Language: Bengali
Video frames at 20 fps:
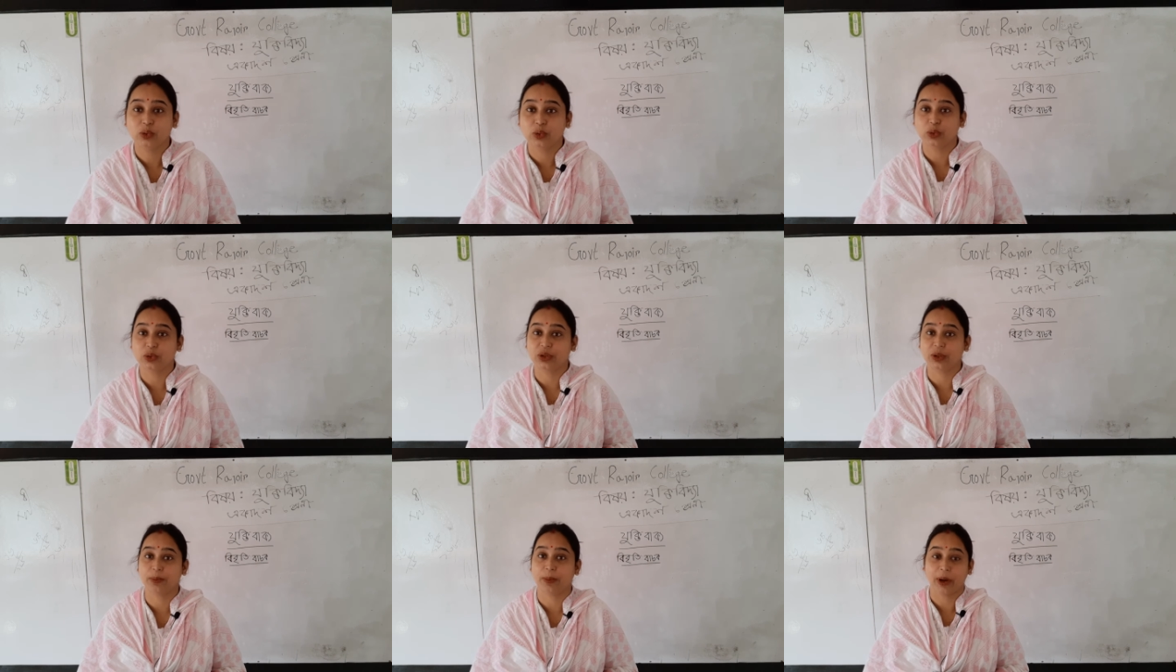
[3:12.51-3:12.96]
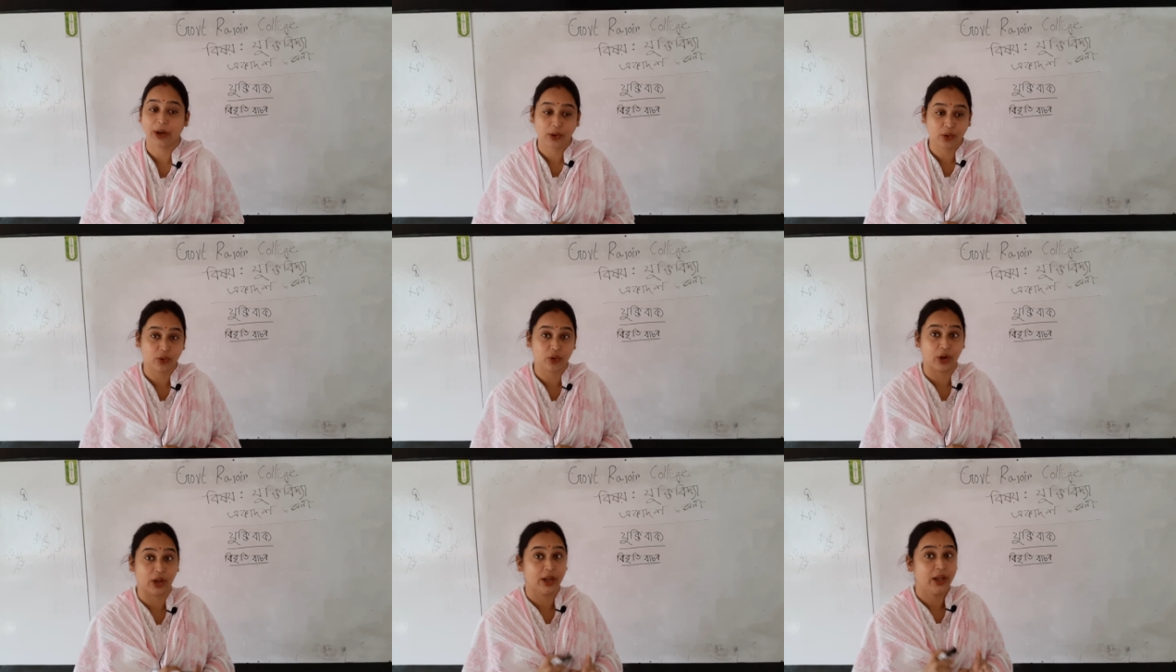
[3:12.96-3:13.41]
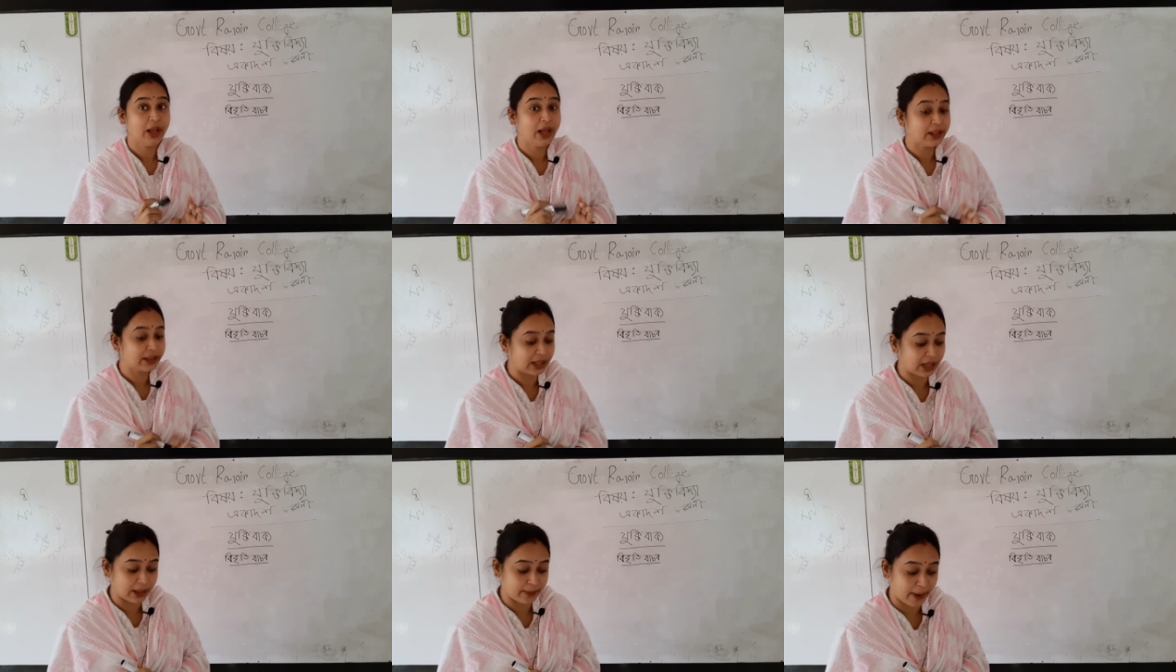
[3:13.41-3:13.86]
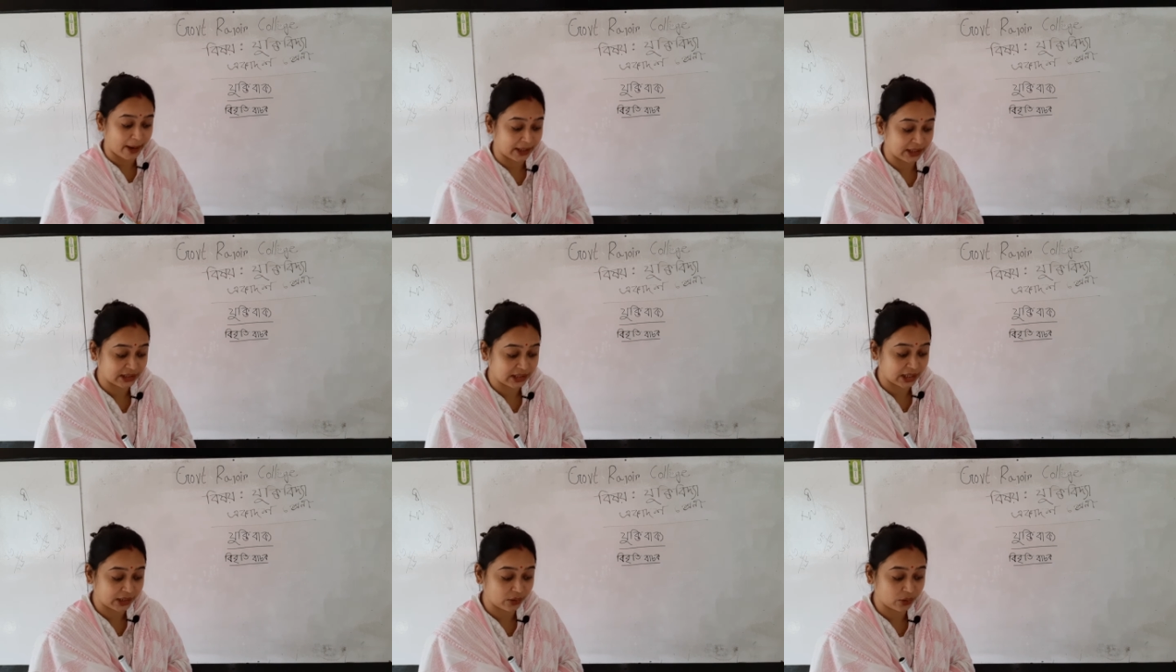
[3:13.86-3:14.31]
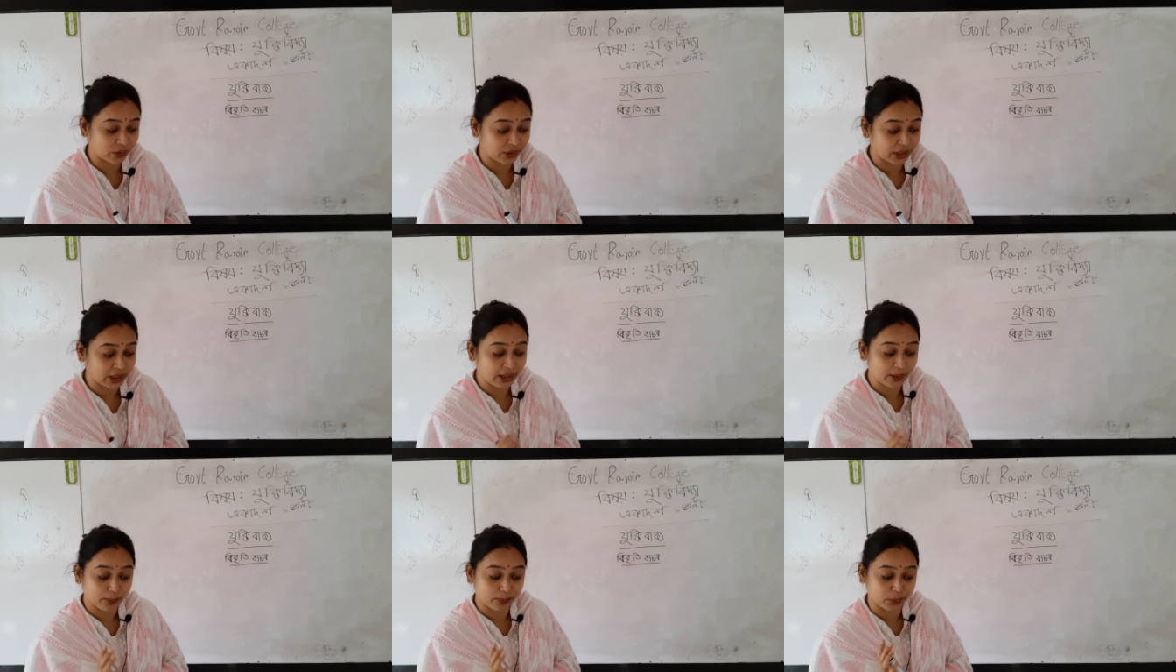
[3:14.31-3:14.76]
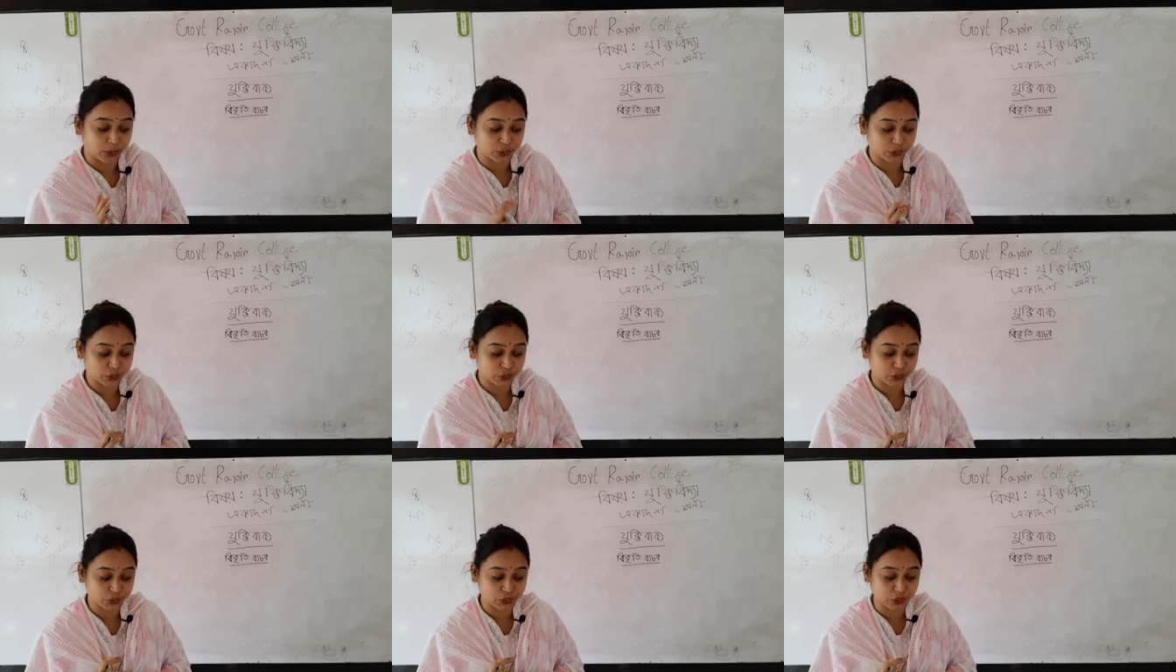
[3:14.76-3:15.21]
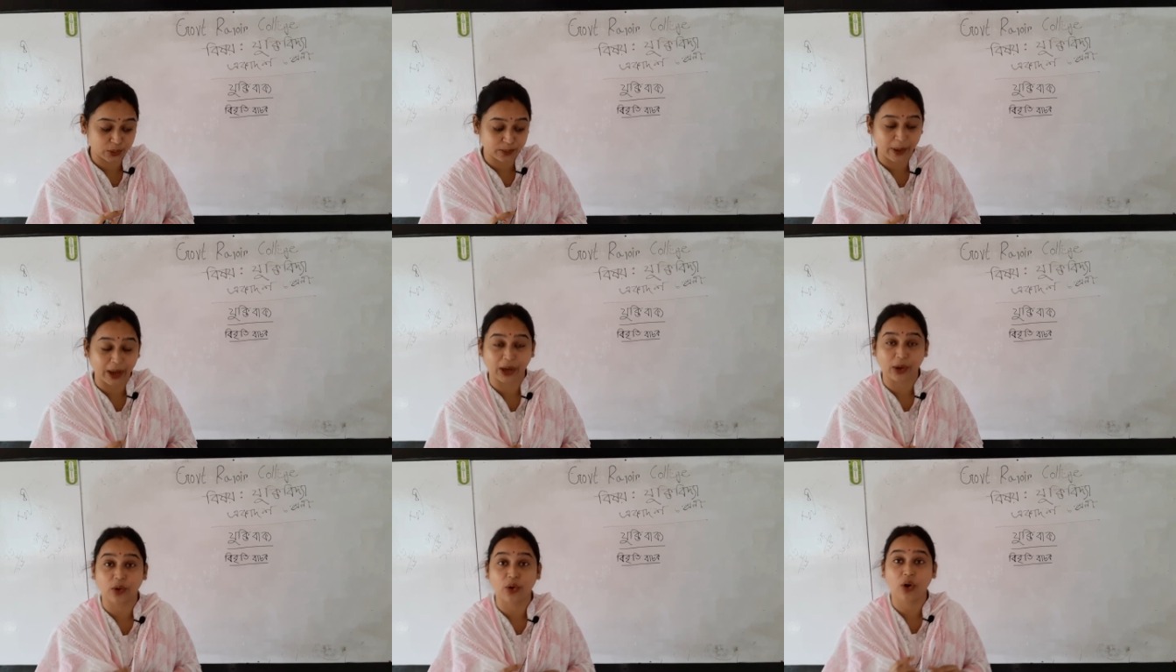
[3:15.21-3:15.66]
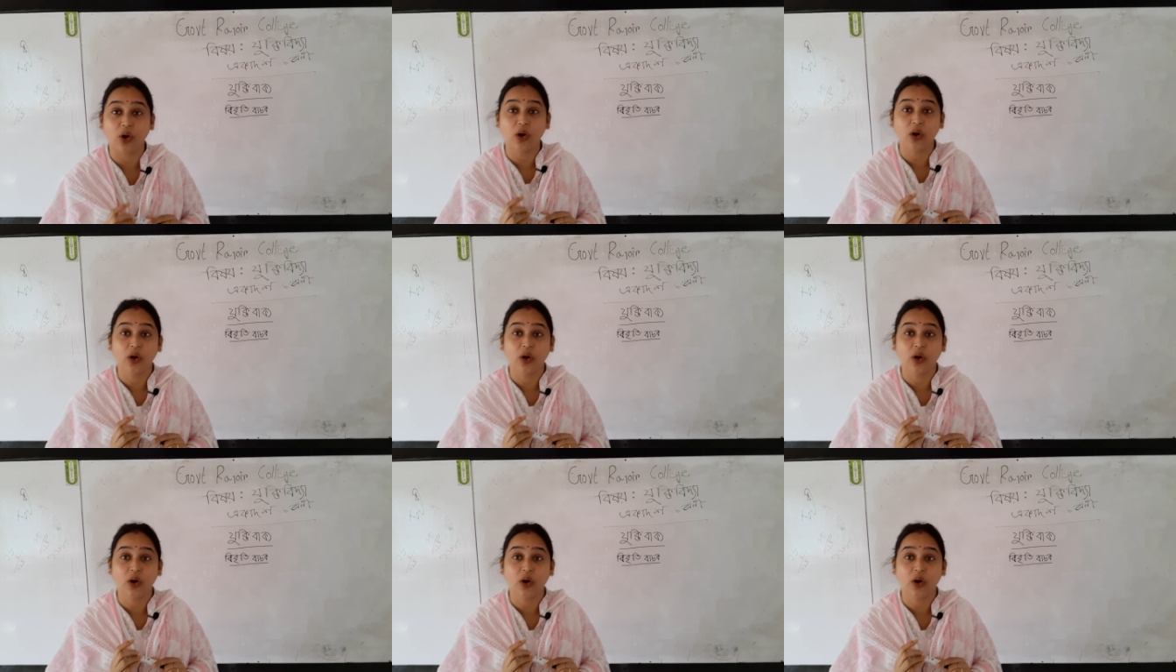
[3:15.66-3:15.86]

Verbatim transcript: যুক্তিবাক্য নয় তাহলে বাকি থাকলো কি প্রশ্নসূচক বাক্য